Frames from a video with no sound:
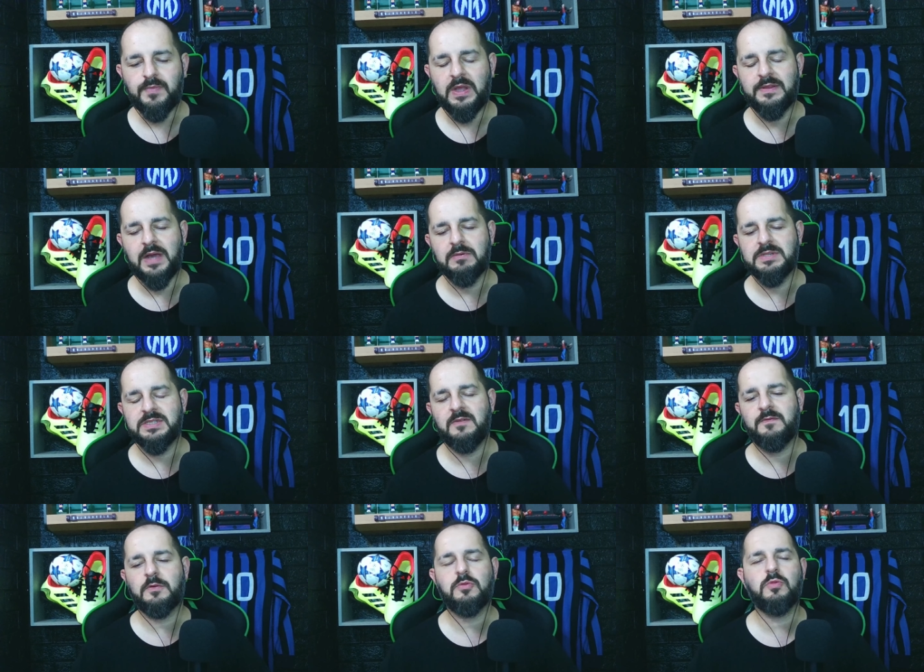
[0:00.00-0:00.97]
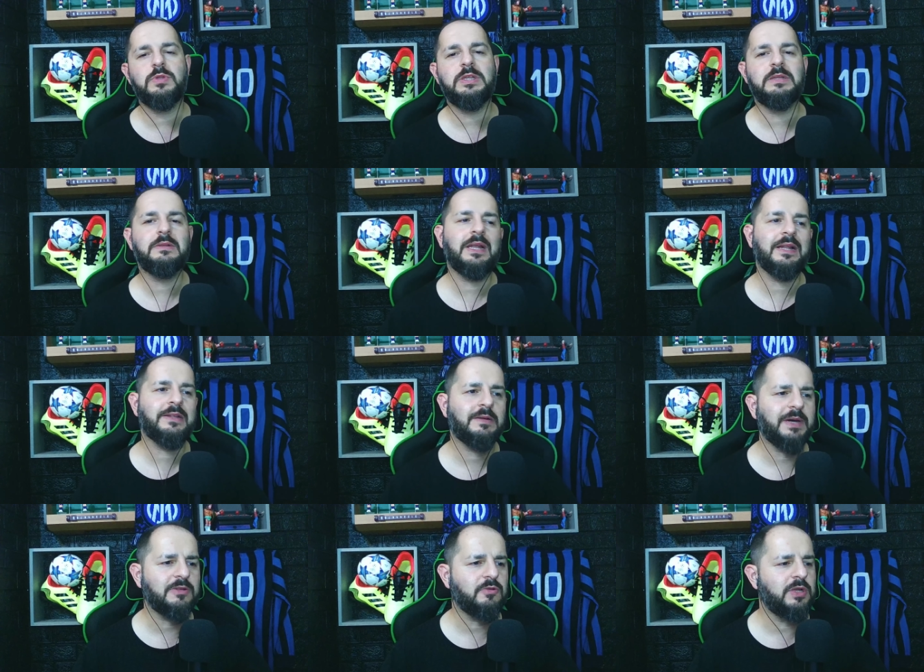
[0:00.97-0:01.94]
da questi infortuni. Dall'altra
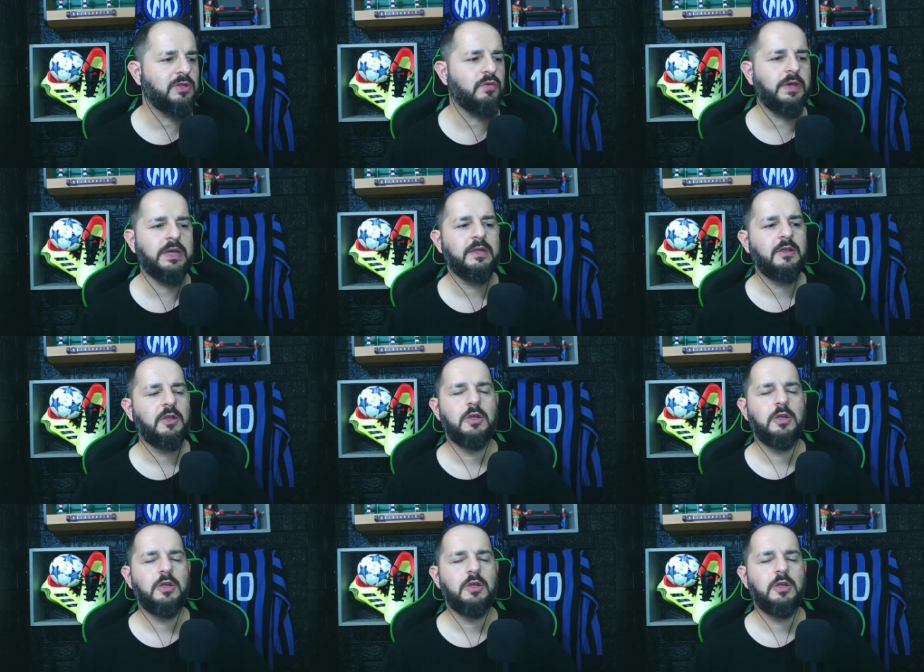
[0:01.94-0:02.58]
parte una Juve